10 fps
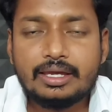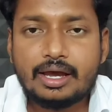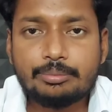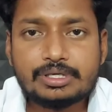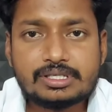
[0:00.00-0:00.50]
ఈ
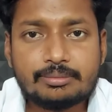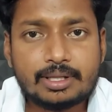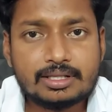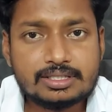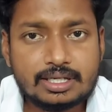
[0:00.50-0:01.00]
యాప్కి
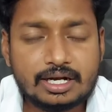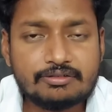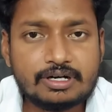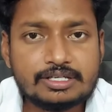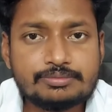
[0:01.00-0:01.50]
సంబంధించి
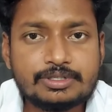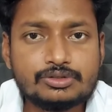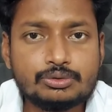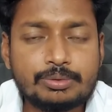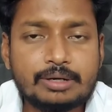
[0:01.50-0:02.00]

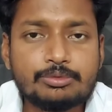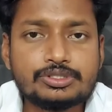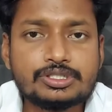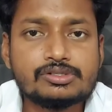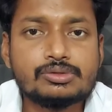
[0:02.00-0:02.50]
అడ్వర్టైజ్మెంట్స్
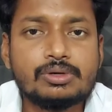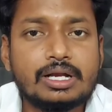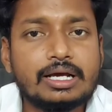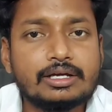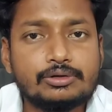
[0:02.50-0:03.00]
ప్రమోషన్స్
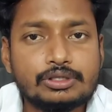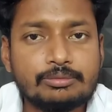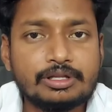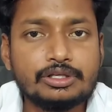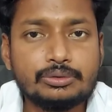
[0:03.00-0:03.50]
అలాగే
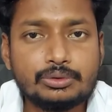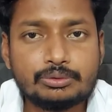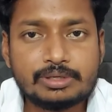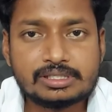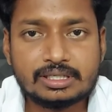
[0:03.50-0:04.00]
కొంతమంది
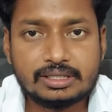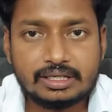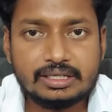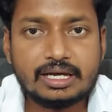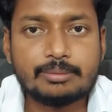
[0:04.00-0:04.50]
యూట్యూబర్స్ అయితే
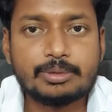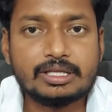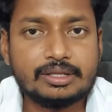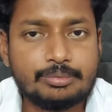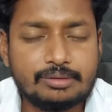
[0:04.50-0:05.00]
ఈ యాప్ని
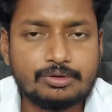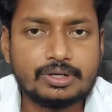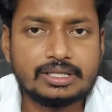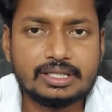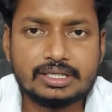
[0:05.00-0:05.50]
అయితే
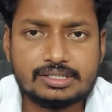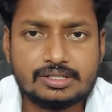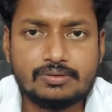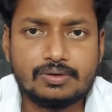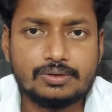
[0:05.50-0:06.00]
ప్రమోట్ అయితే
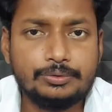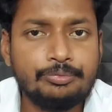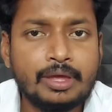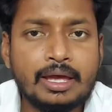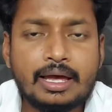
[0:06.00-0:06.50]
చేస్తూ ఉన్నారు
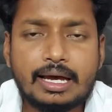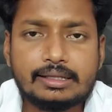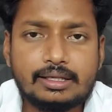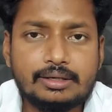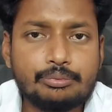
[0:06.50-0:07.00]

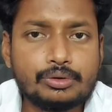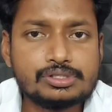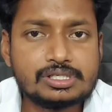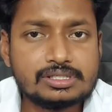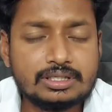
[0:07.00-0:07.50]
అయితే ఇప్పుడు
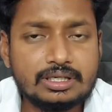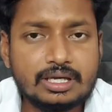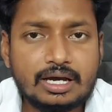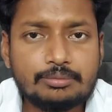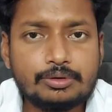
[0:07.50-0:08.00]
వచ్చేసి
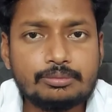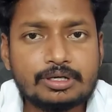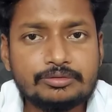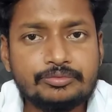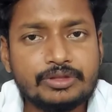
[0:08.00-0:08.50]
ఈ యాప్లో
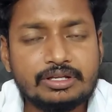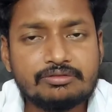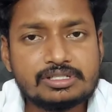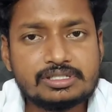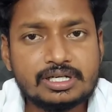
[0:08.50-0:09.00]
మనం
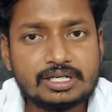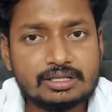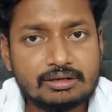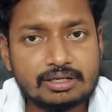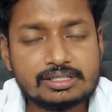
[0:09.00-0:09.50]
ఇన్వెస్ట్
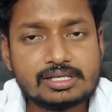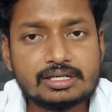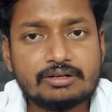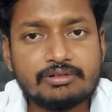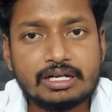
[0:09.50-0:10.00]
చేయడం ద్వారా
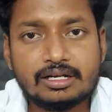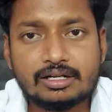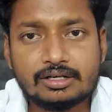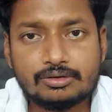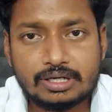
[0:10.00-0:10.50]
నిజంగా
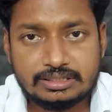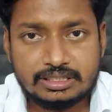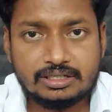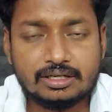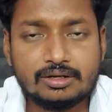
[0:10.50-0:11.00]
వేలలలో
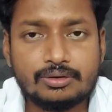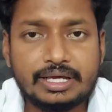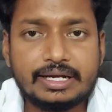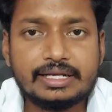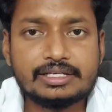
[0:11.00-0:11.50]
లక్షలలో
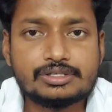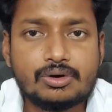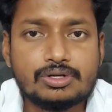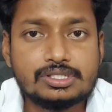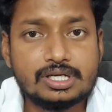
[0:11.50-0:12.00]
ఎర్న్
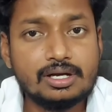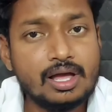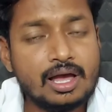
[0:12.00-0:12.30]
చేసుకోవచ్చా